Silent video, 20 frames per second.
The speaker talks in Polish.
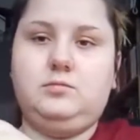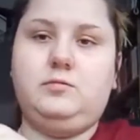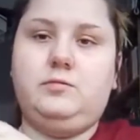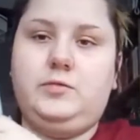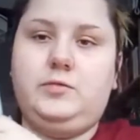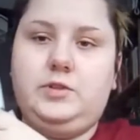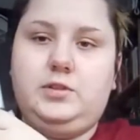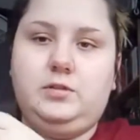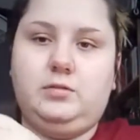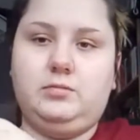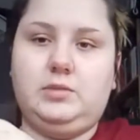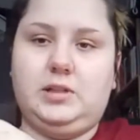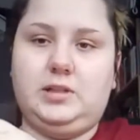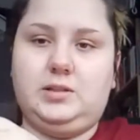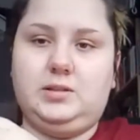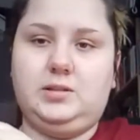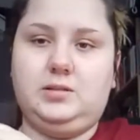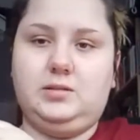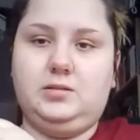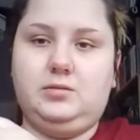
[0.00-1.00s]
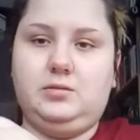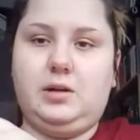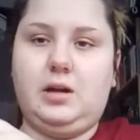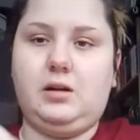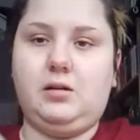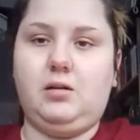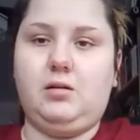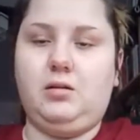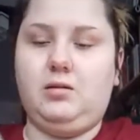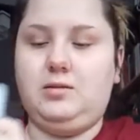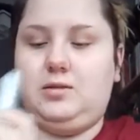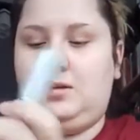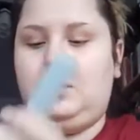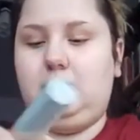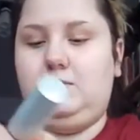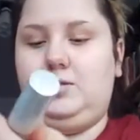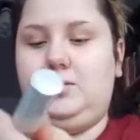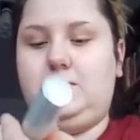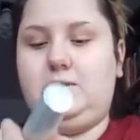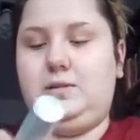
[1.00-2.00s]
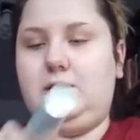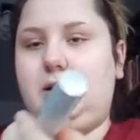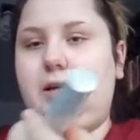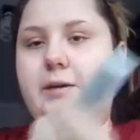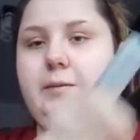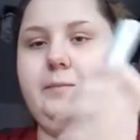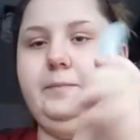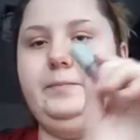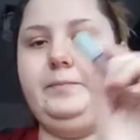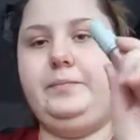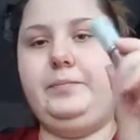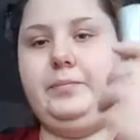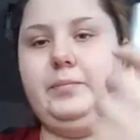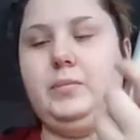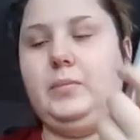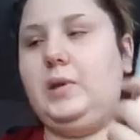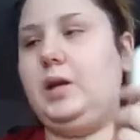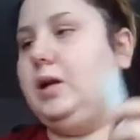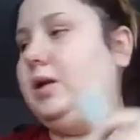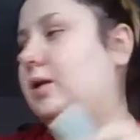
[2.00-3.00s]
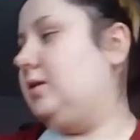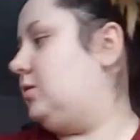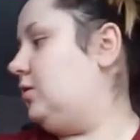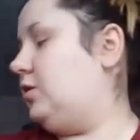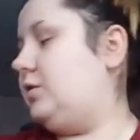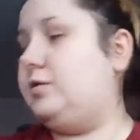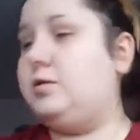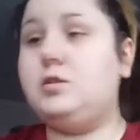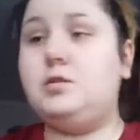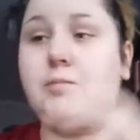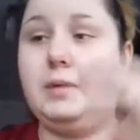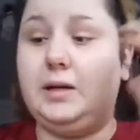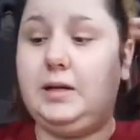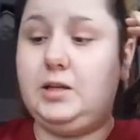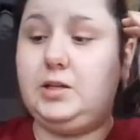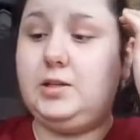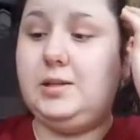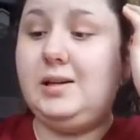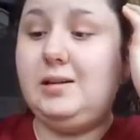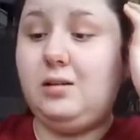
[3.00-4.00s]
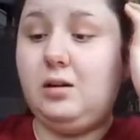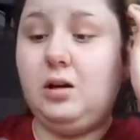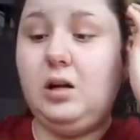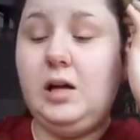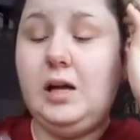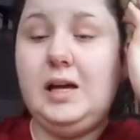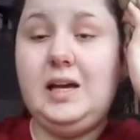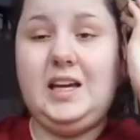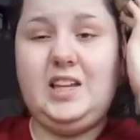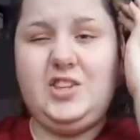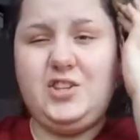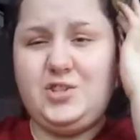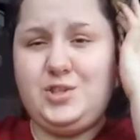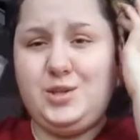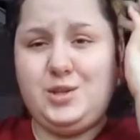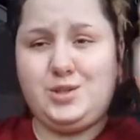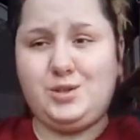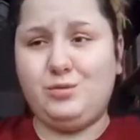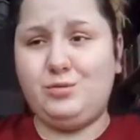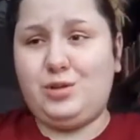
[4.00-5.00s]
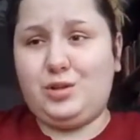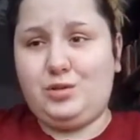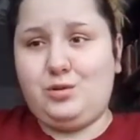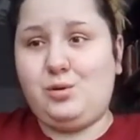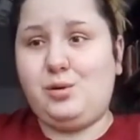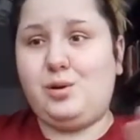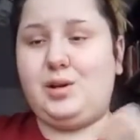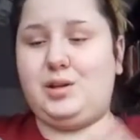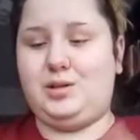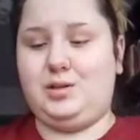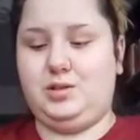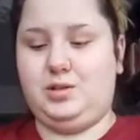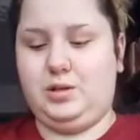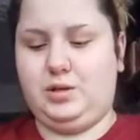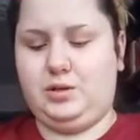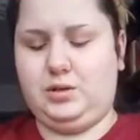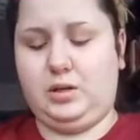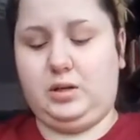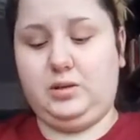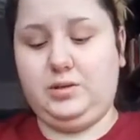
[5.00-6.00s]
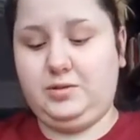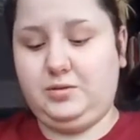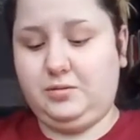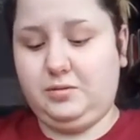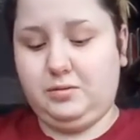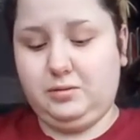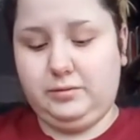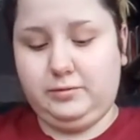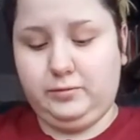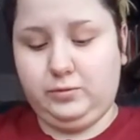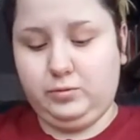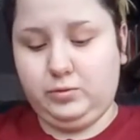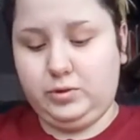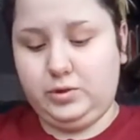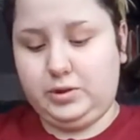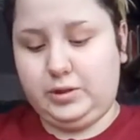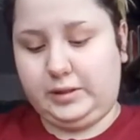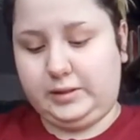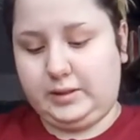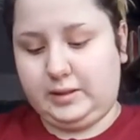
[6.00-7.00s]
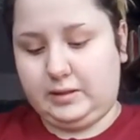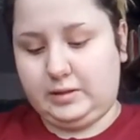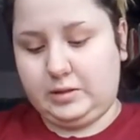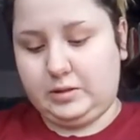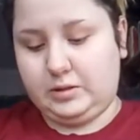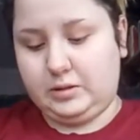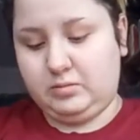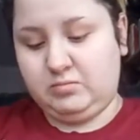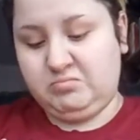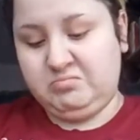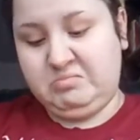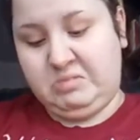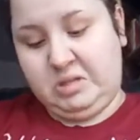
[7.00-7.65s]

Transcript: widzą nas z drugiego końca ulicy, nie? ale coś, coś magicznego. I też nie są te drugie te rzeczy, jakieś koło dwóch dyszek, także